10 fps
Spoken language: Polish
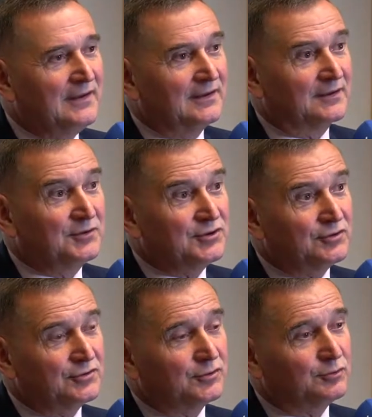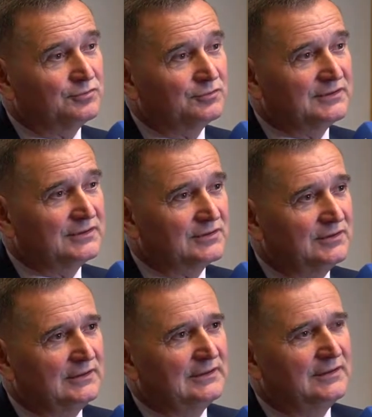Natomiast jeśli chodzi o ruch
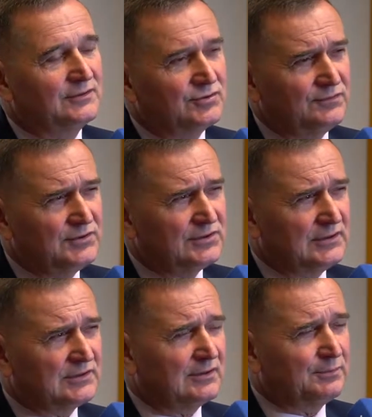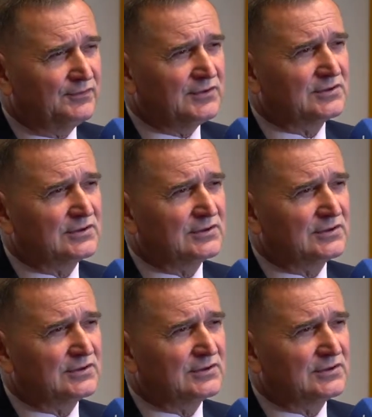turystyczny, rzeczywiście trzeba powiedzieć,